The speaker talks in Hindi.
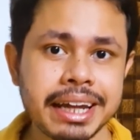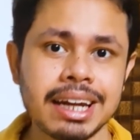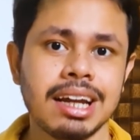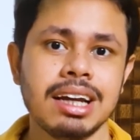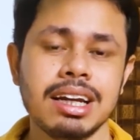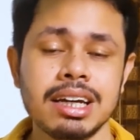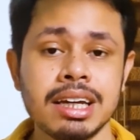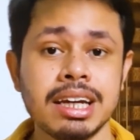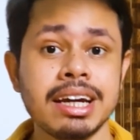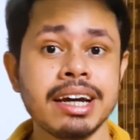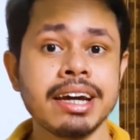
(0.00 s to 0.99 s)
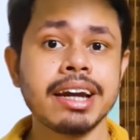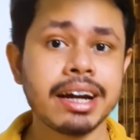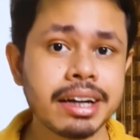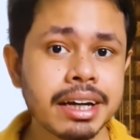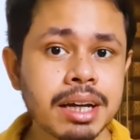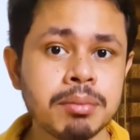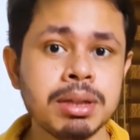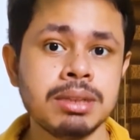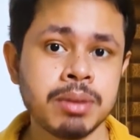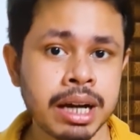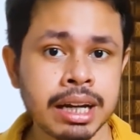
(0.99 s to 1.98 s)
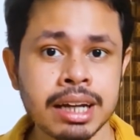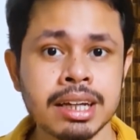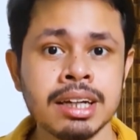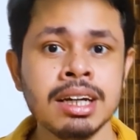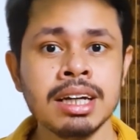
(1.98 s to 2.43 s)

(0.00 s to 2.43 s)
टेन लाना है ए आई आर हंड्रेड के बीच में आना है